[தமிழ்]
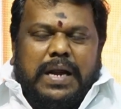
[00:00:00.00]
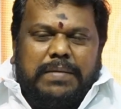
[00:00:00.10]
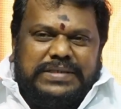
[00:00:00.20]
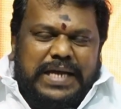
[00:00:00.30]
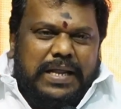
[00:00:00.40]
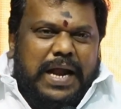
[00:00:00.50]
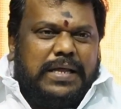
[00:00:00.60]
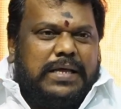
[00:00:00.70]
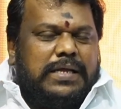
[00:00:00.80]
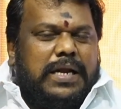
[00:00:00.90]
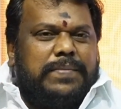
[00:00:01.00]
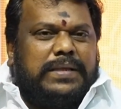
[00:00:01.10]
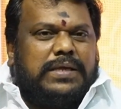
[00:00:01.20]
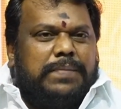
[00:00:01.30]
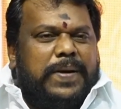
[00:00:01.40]
நம் சனாதன
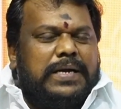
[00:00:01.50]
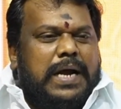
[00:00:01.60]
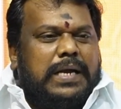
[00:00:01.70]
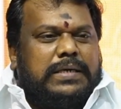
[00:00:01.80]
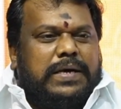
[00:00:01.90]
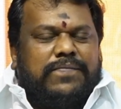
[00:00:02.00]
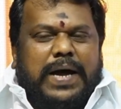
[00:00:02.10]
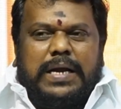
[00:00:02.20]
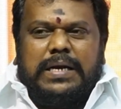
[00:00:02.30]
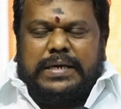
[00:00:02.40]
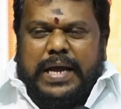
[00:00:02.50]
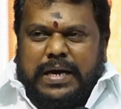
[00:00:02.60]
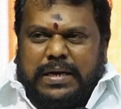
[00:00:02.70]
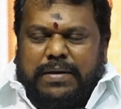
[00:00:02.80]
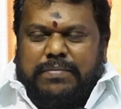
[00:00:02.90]
தர்மத்தில் பெண்களுக்கு வரன்
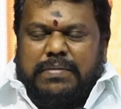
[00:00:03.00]
கேட்க